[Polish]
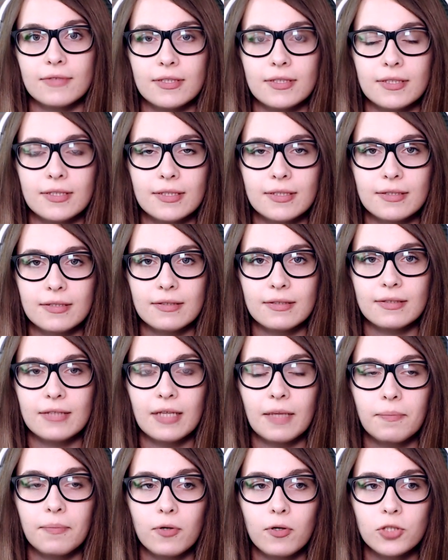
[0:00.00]
Więc e,
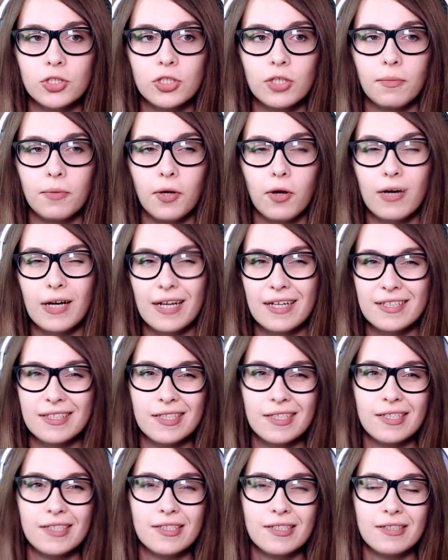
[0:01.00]
najprościej mi
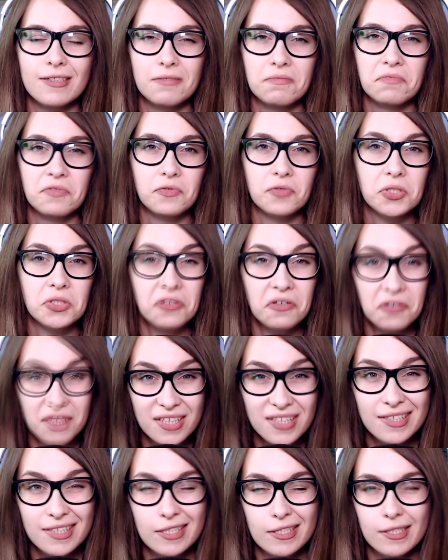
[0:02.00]
określić to wszystko
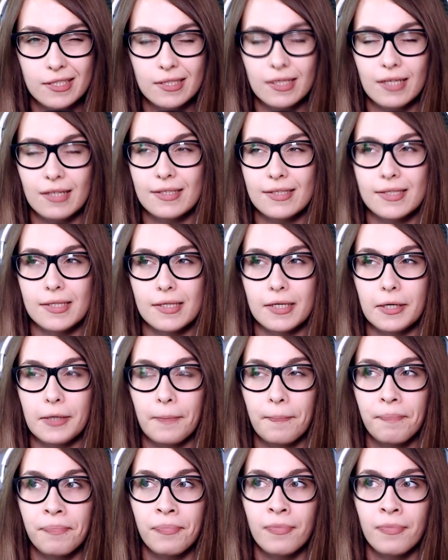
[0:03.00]
na zasadzie statystyk.